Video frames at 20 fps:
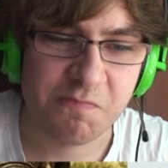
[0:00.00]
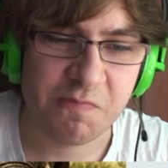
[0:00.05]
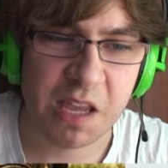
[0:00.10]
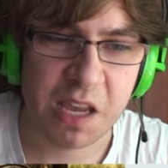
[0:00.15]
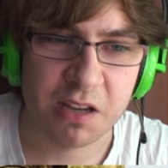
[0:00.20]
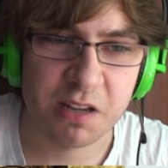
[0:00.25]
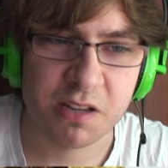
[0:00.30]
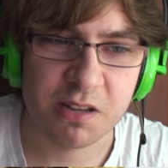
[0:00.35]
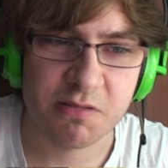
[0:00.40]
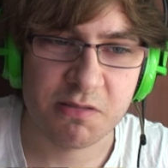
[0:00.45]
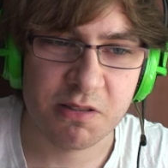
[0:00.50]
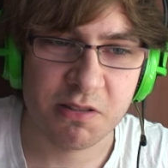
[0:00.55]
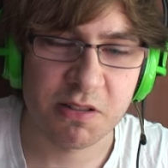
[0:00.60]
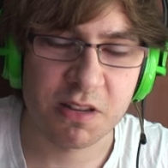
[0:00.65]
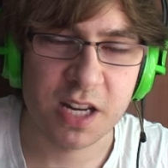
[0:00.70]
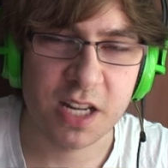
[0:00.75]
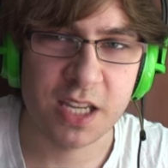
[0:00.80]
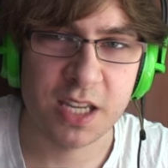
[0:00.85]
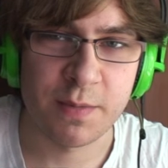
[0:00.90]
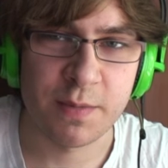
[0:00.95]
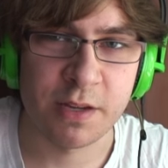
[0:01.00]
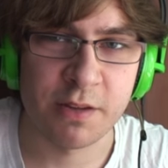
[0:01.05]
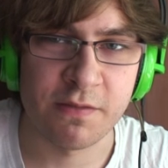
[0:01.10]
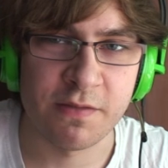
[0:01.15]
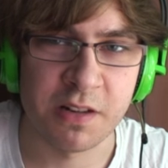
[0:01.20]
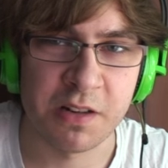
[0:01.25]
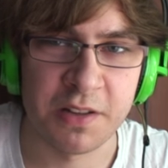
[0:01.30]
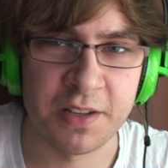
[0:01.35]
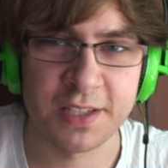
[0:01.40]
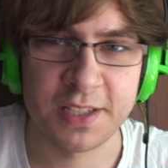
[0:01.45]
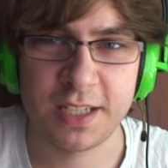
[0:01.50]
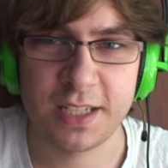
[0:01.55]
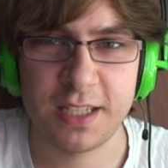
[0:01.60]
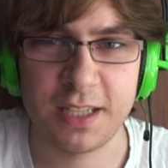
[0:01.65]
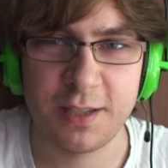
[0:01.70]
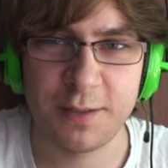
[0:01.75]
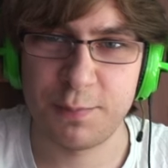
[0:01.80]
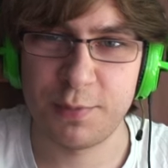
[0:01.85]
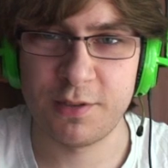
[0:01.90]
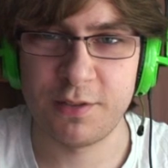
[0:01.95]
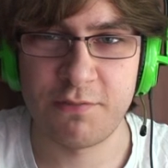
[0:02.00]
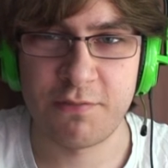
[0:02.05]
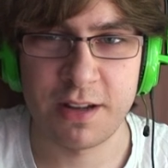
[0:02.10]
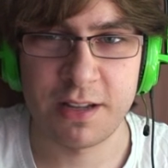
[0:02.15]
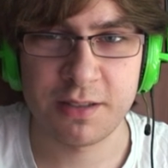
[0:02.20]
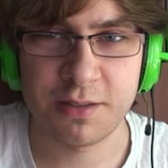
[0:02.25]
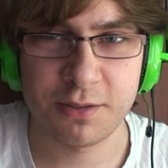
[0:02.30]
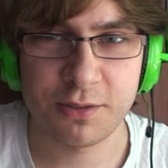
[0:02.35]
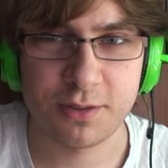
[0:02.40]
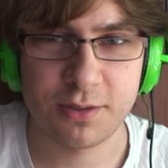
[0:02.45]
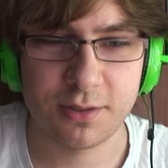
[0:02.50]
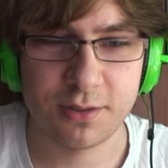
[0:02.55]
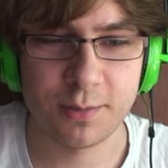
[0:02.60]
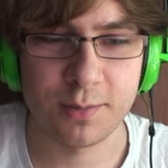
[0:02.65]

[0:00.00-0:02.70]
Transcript: jak konkretnie mają wyglądać taki typowy Francuz,